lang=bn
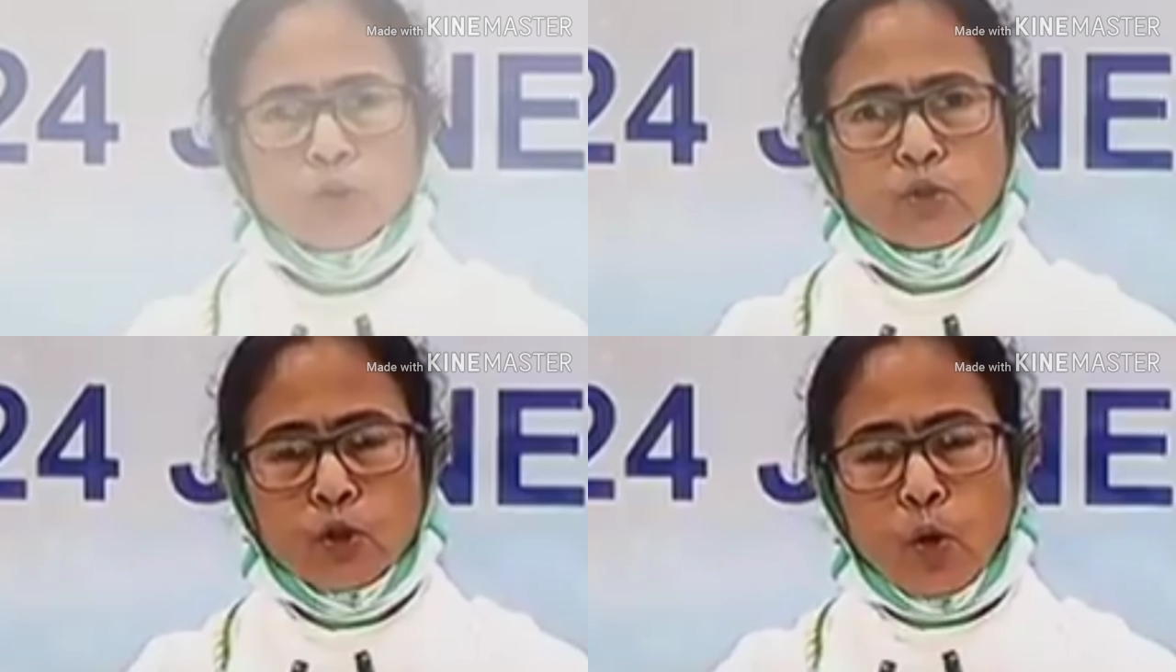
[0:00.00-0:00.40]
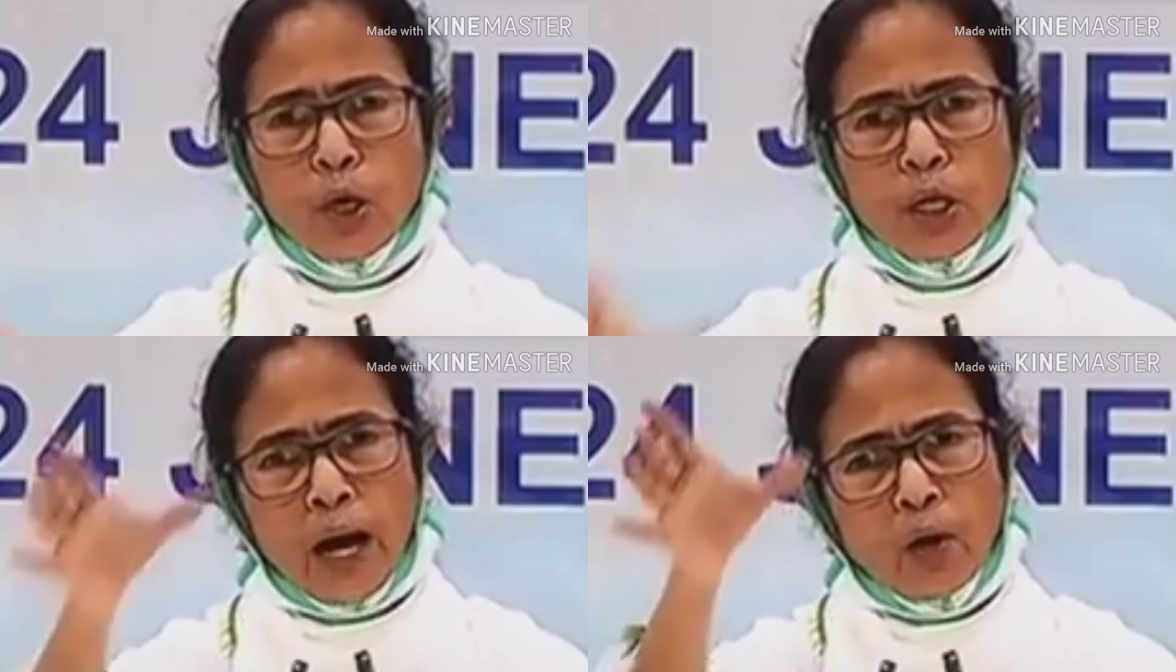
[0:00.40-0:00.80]
যদি ওই
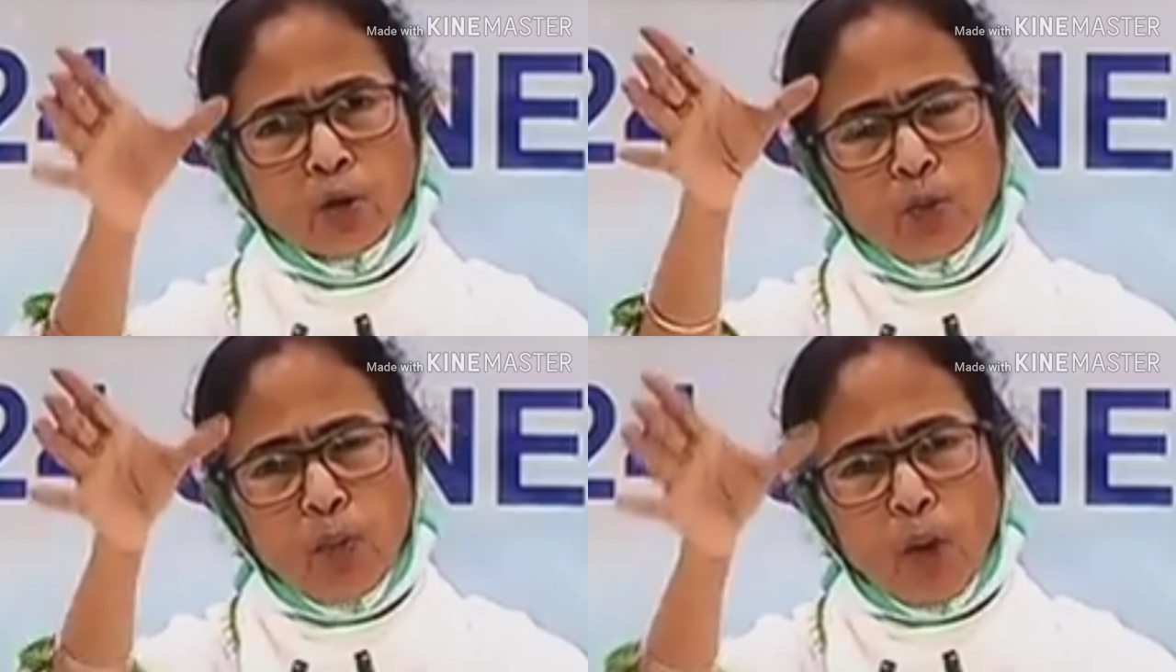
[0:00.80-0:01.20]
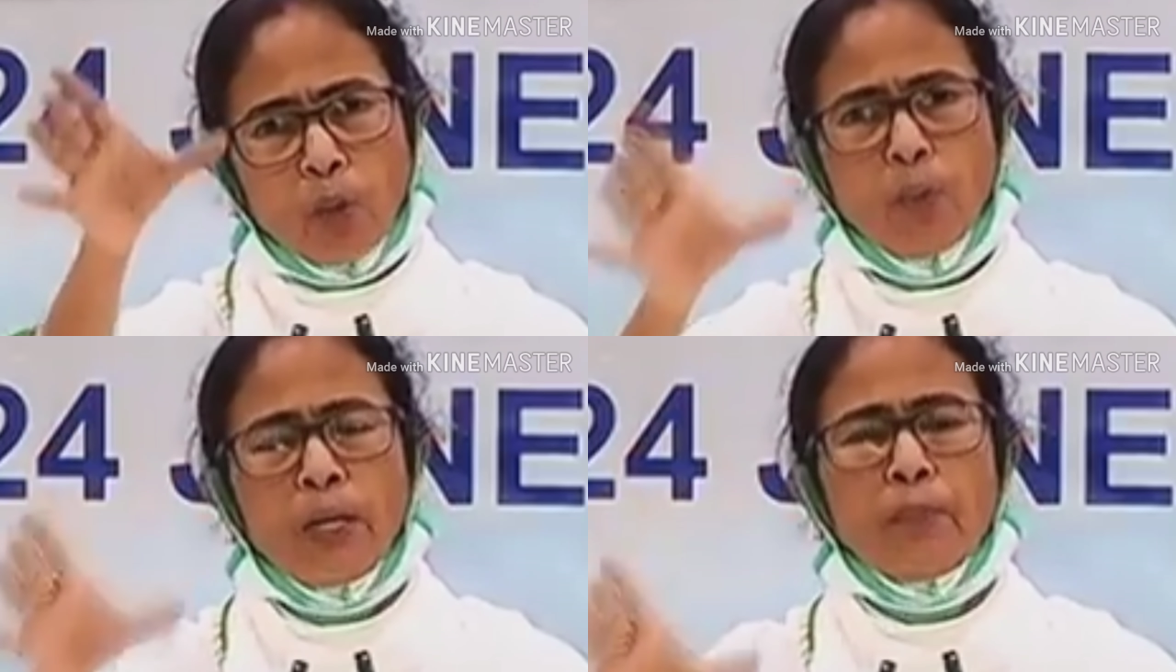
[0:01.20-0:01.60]
কাগজে
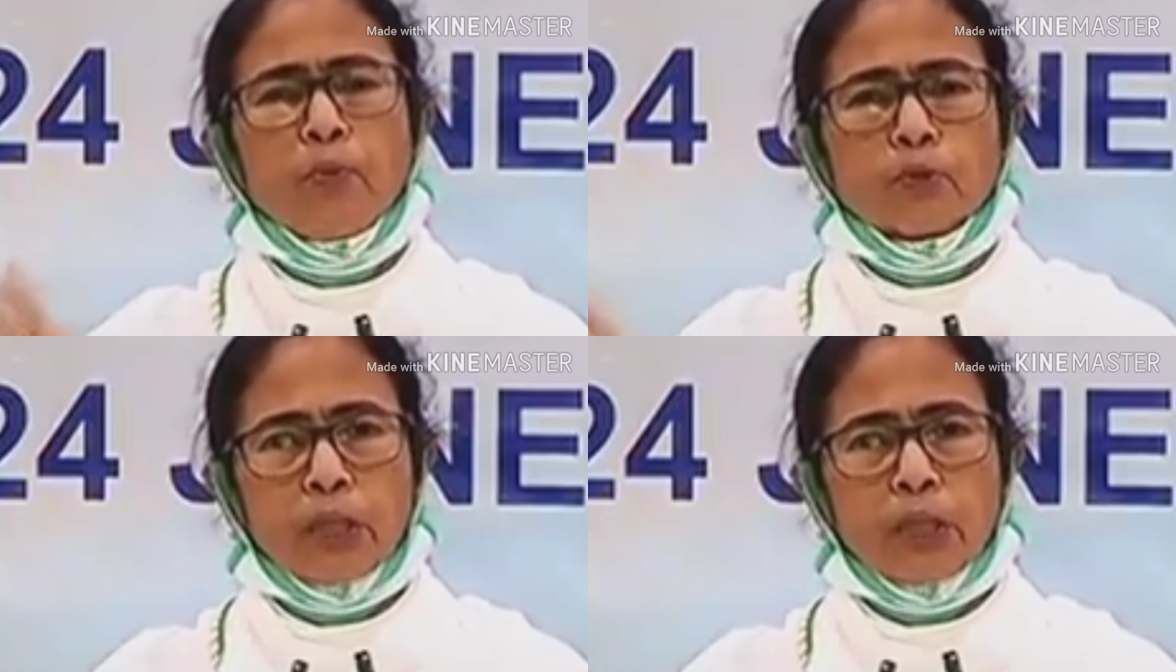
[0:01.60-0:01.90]
ফর্মও ফিল করতে না